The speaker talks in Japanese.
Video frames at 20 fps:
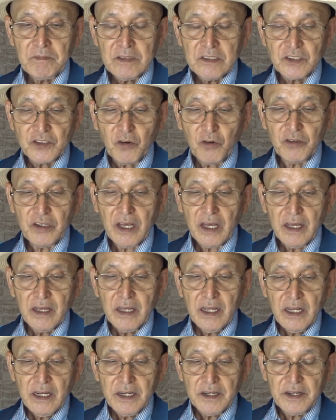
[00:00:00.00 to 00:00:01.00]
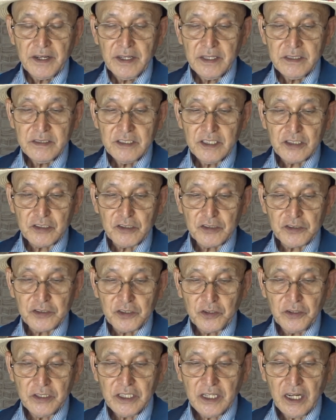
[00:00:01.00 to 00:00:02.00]
そこで連日
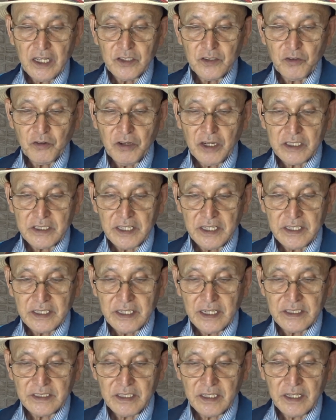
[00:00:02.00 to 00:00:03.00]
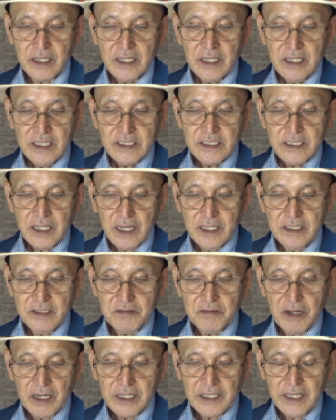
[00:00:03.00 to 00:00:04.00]
すごい感動が展開され社
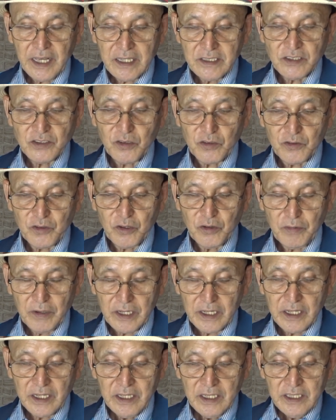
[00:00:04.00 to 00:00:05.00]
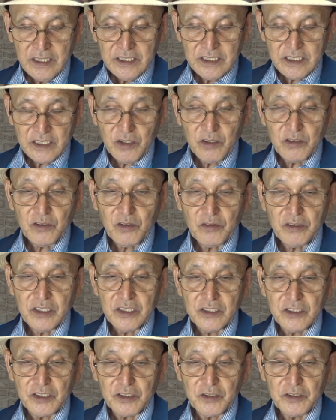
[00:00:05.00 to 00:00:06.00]
員はキャストと呼ばれ仕事
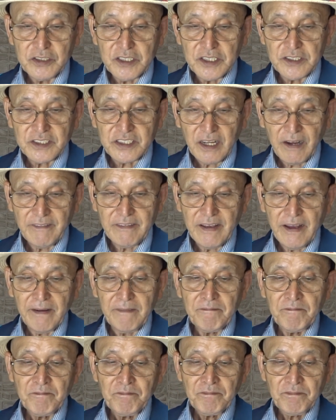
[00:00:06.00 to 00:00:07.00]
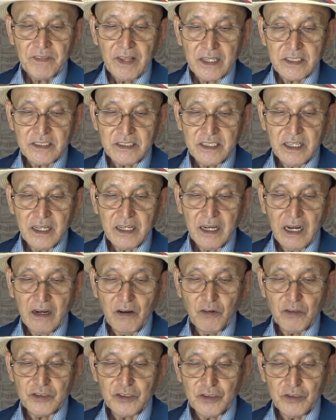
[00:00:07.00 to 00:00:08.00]
に充実感や達成
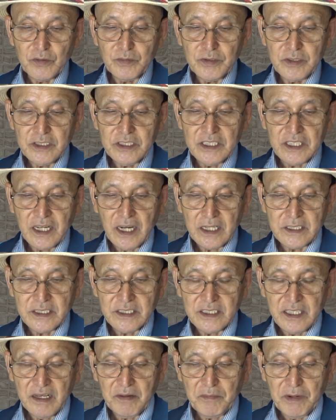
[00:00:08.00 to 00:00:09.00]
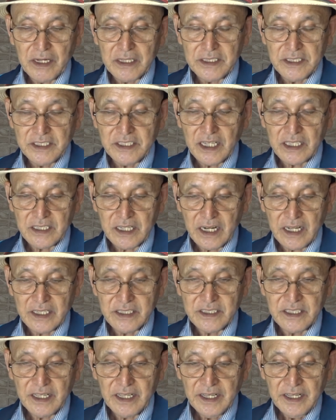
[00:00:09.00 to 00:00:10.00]
感を十分に感じて毎日働い
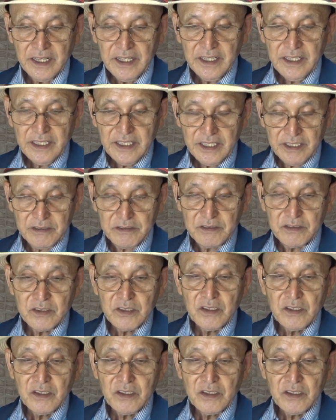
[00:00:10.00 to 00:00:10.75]
ている